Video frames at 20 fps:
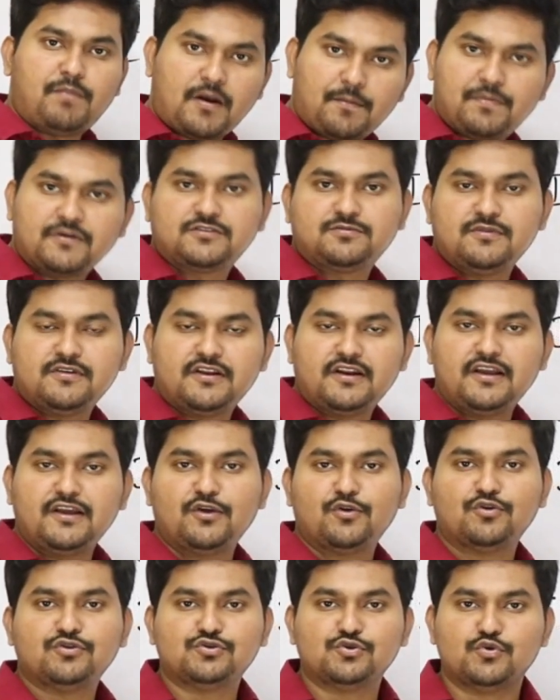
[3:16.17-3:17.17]
పర్పస్ మీదనే
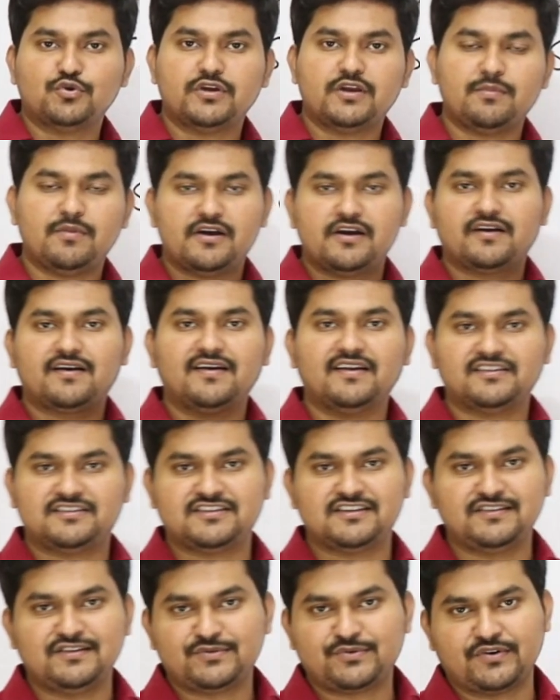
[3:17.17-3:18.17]
ఈరోజు ఇమీడియట్గా
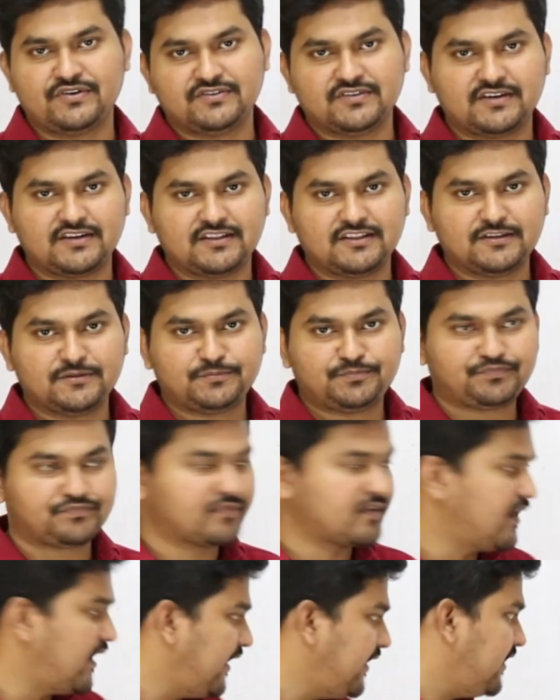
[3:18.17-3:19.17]
డెసిషన్ తీసుకోవడం జరిగింది
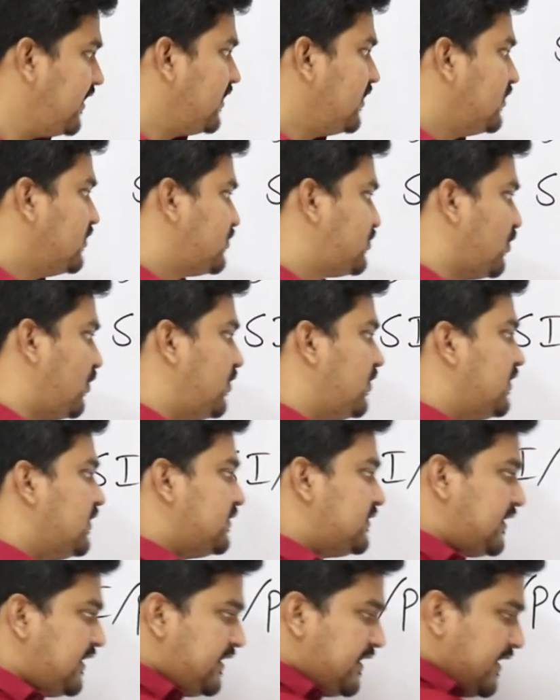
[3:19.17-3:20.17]
రైట్ సో
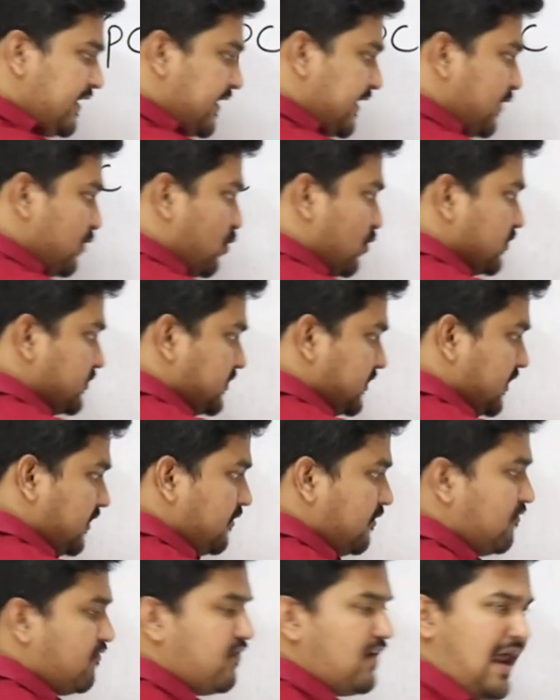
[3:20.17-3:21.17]
త్రీ నైన్ నైన్ కోర్స్
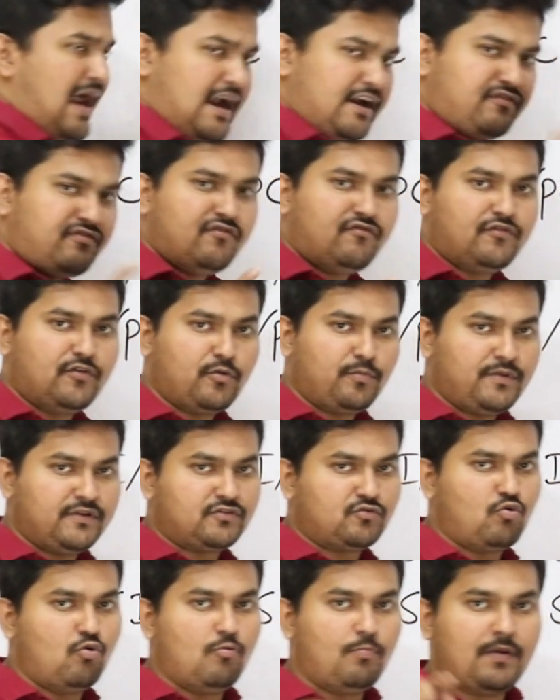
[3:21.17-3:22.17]
ఫ్లాట్ ఫిఫ్టీ
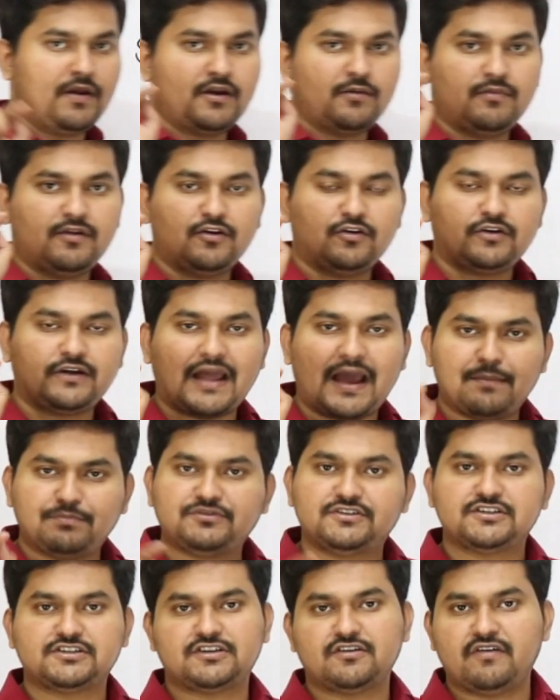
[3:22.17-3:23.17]
రూపీస్ కూపన్ని మీరు
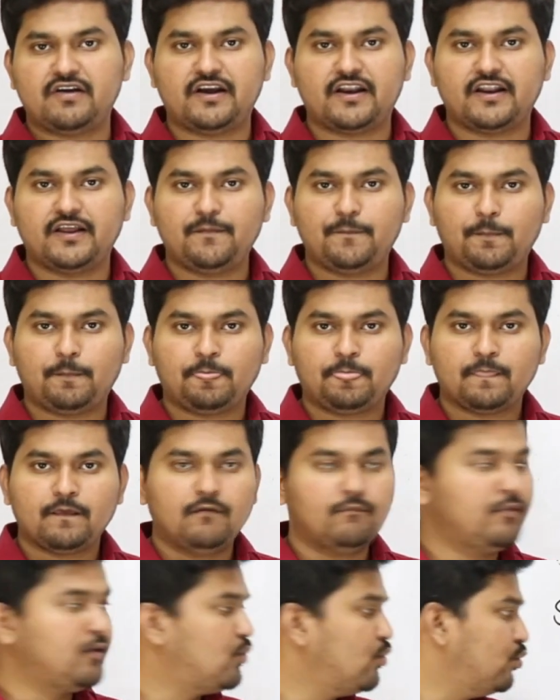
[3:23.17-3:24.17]
ట్యాప్ చేసిన వెంటనే
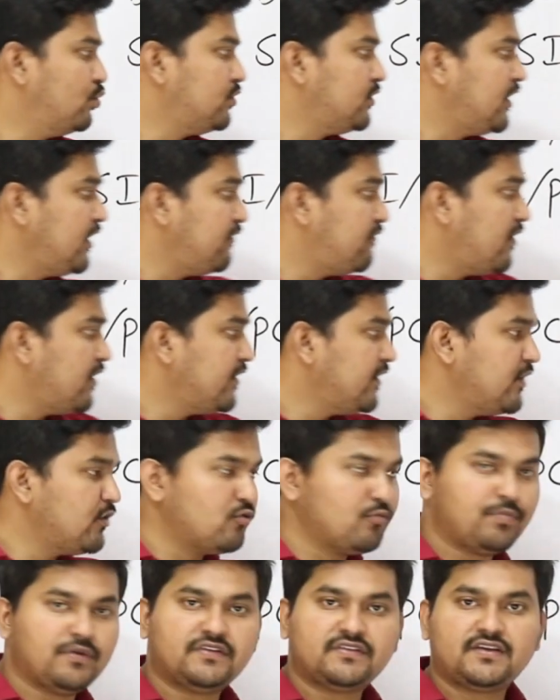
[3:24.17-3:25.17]
మీకు త్రీ ఫార్టీ
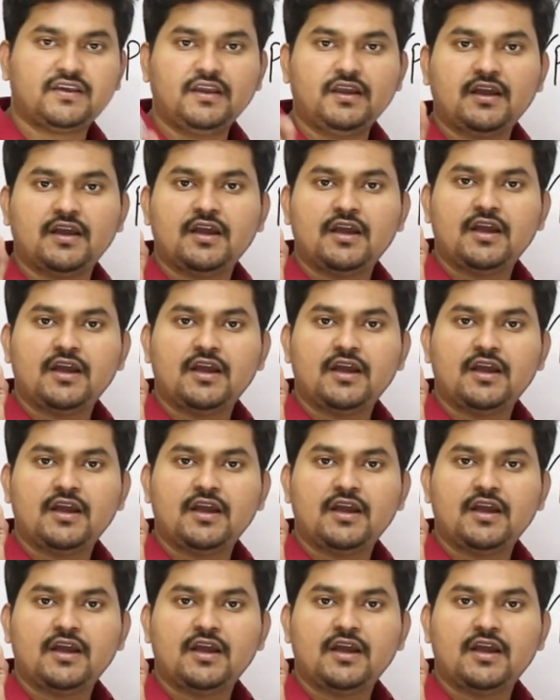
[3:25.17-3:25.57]
నైన్ రూపీస్కి